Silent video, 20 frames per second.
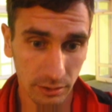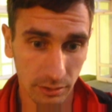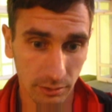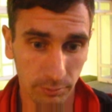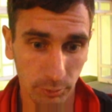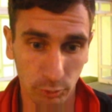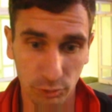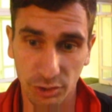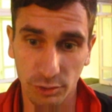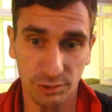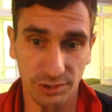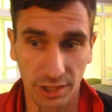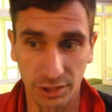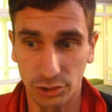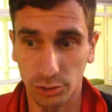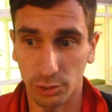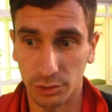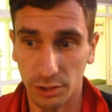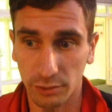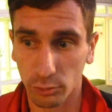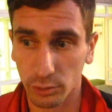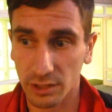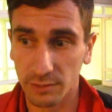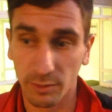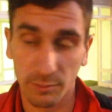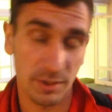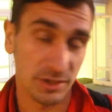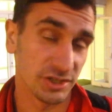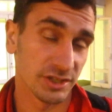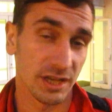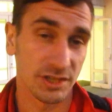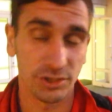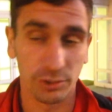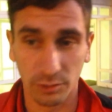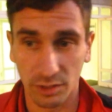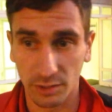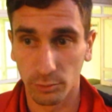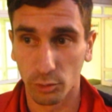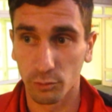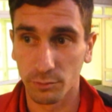Получилось так, что от него либо мяч
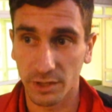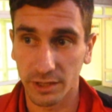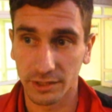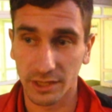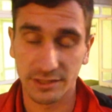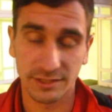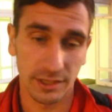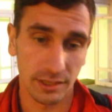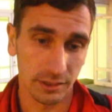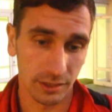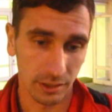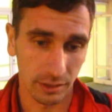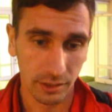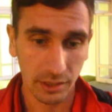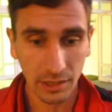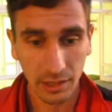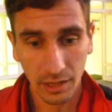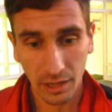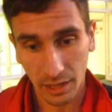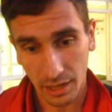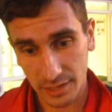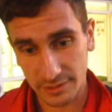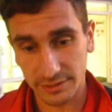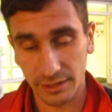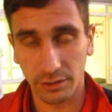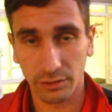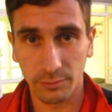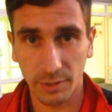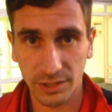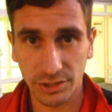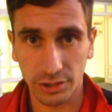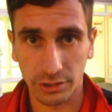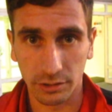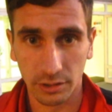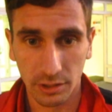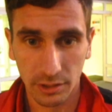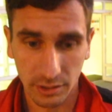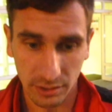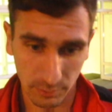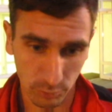скатил, либо он мне нацеленно оставил мячик.
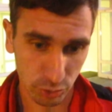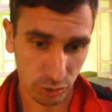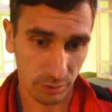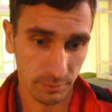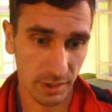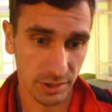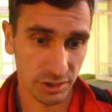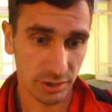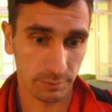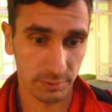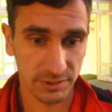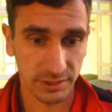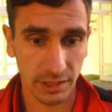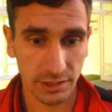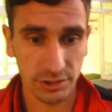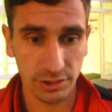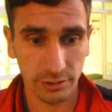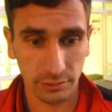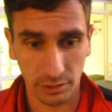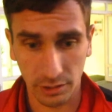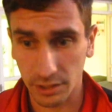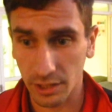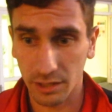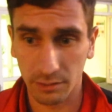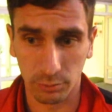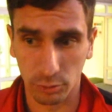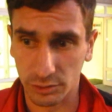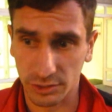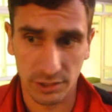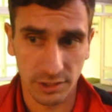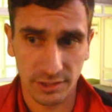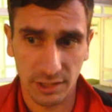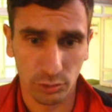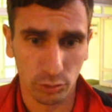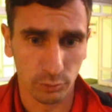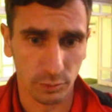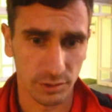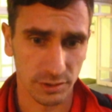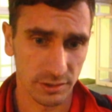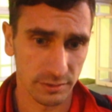Немножко мячик подскочил, и я просто не
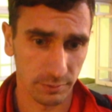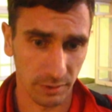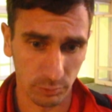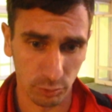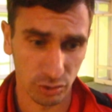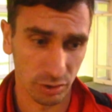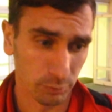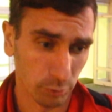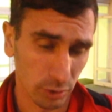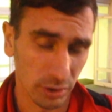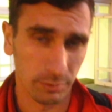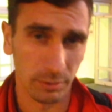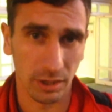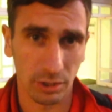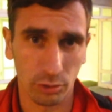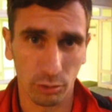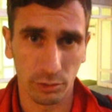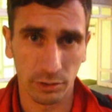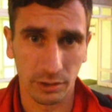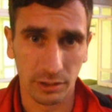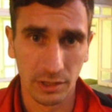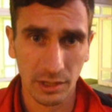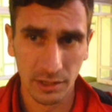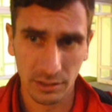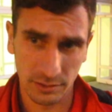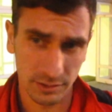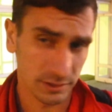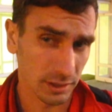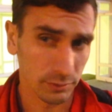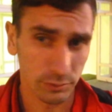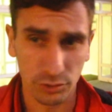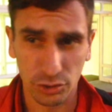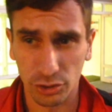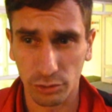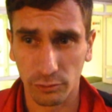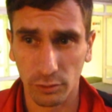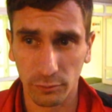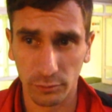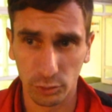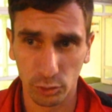задумываюсь, потому что поле плохое, не стал
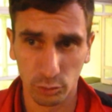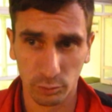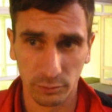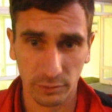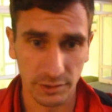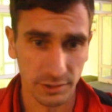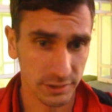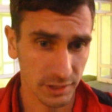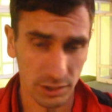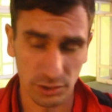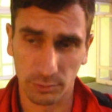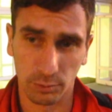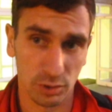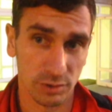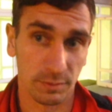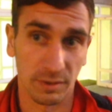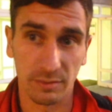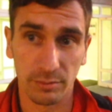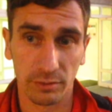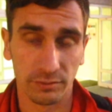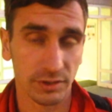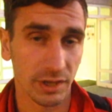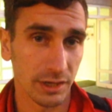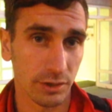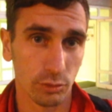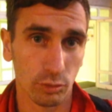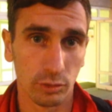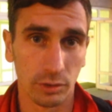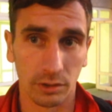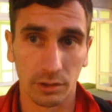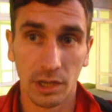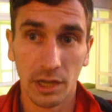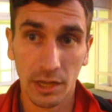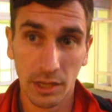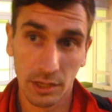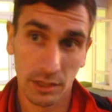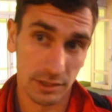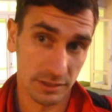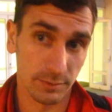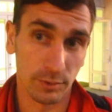ничего выдумывать, сразу просто пробил в дальний угол
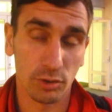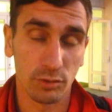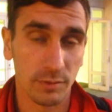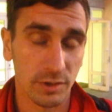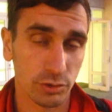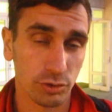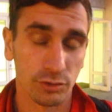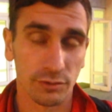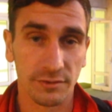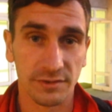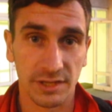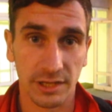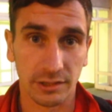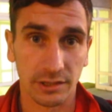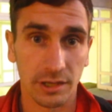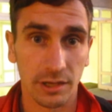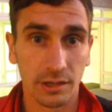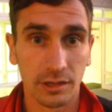и смотрю, мяч уже в сетке.